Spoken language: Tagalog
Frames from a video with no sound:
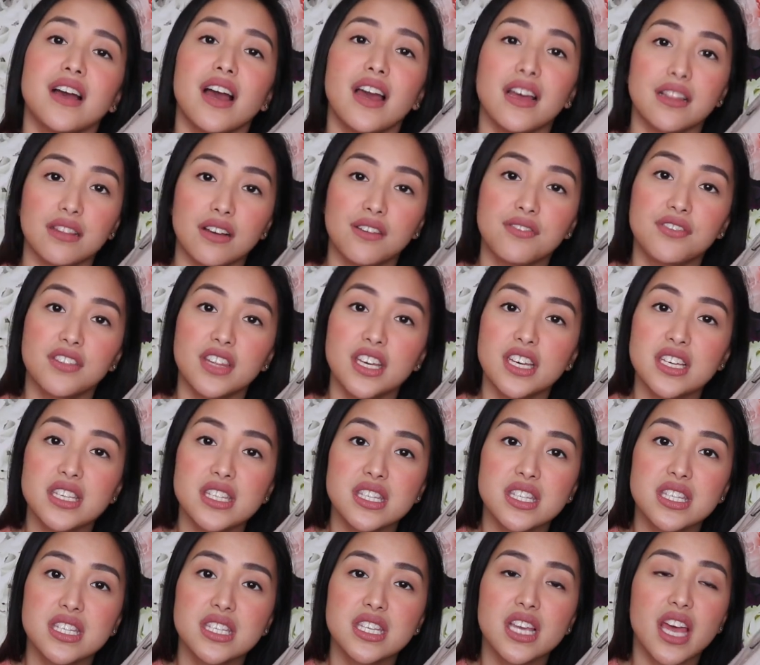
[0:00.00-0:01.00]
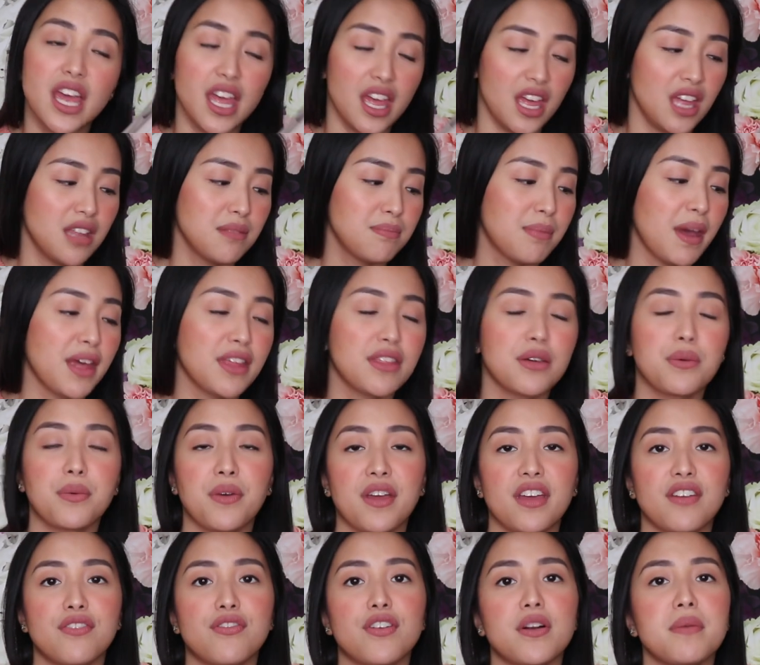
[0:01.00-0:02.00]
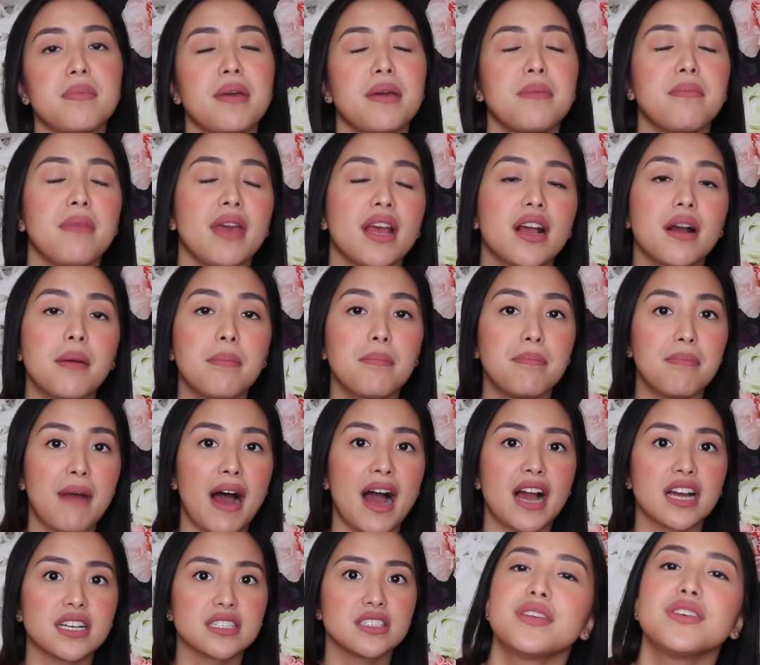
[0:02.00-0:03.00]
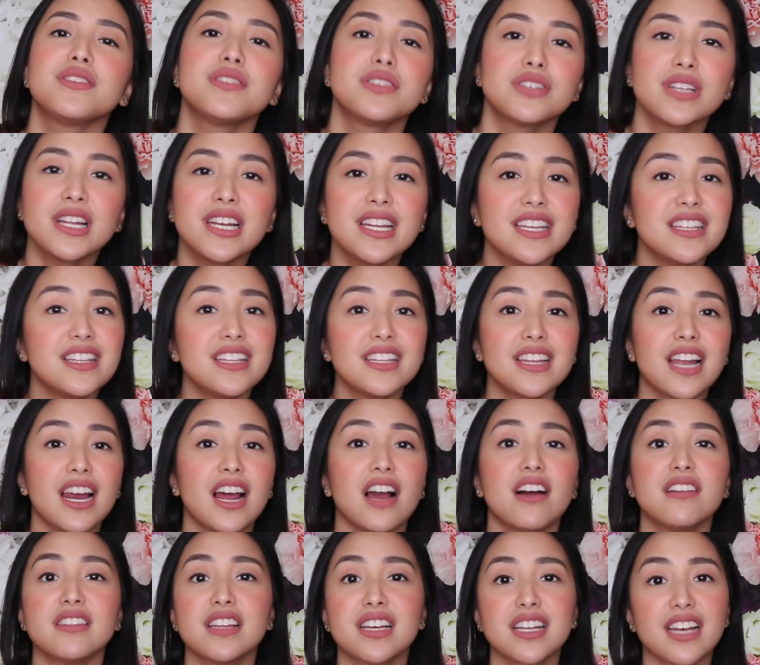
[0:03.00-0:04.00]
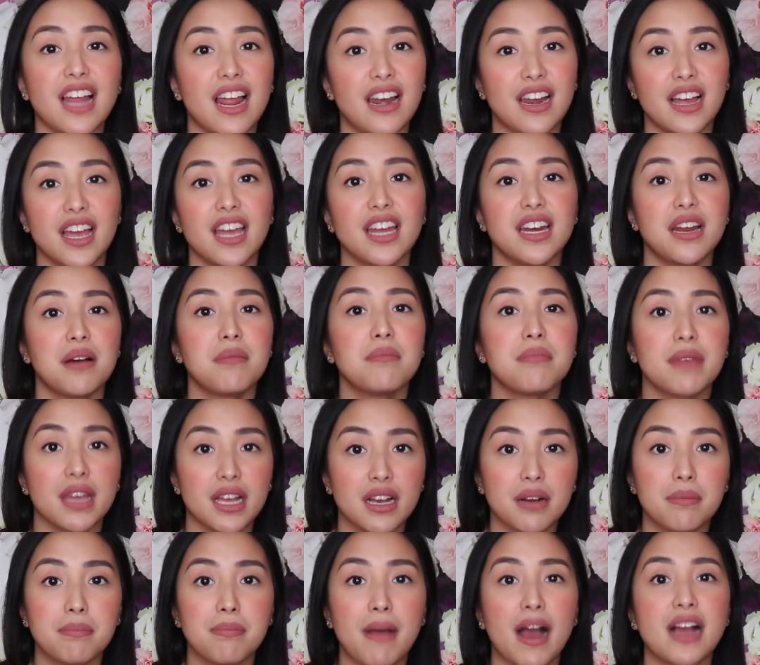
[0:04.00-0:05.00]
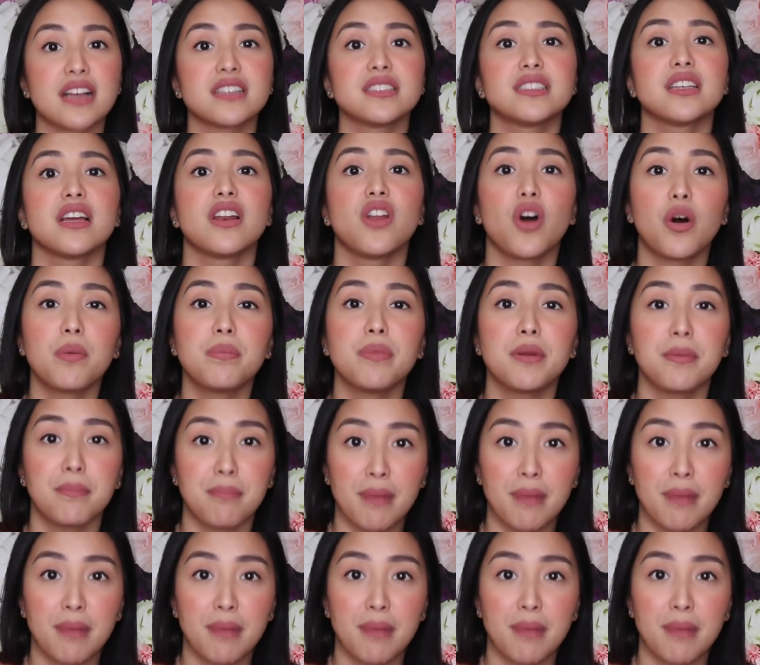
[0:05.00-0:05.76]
I love this. And by the way, for my makeup bags, usually hindi talaga ako naglalagay ng makeup bag sa loob ng